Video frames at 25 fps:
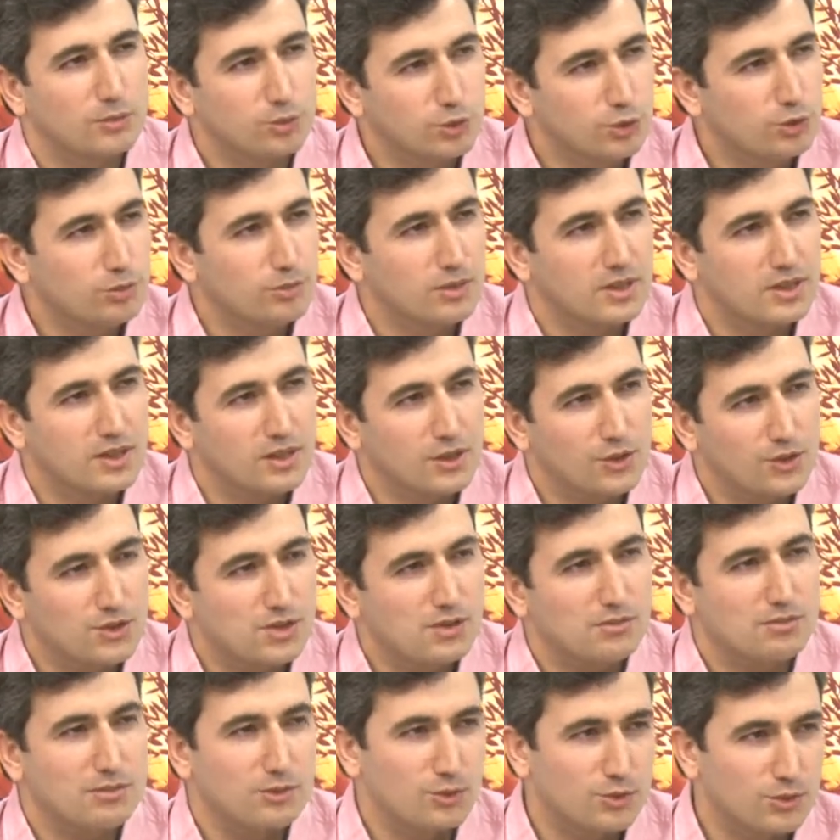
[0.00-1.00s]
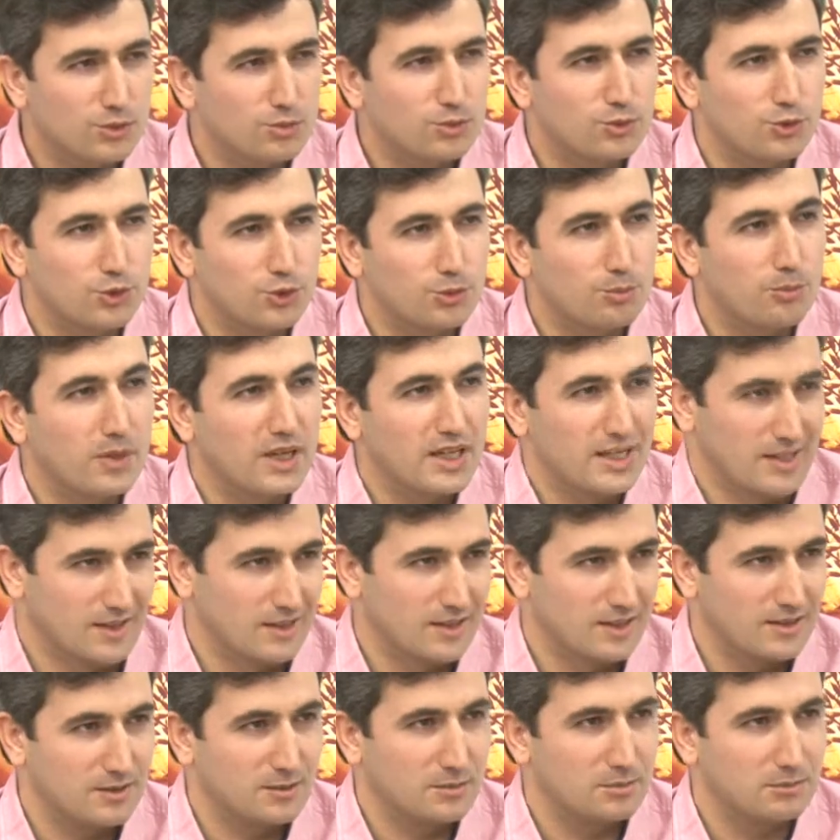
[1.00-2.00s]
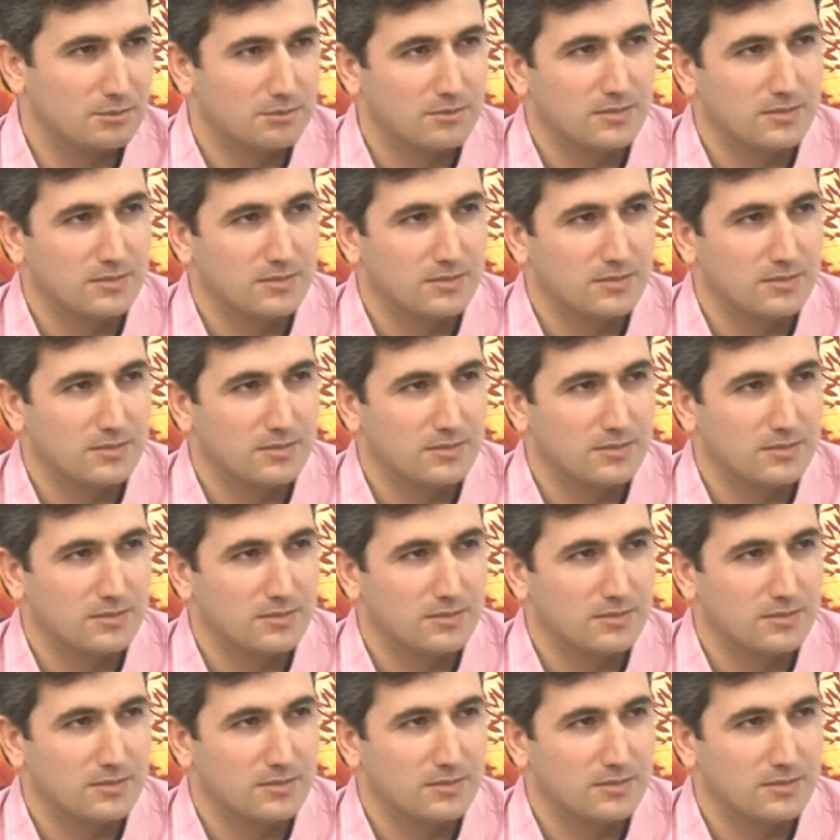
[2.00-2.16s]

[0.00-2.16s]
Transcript: bulunmadan önce bir durup düşünmek lazım.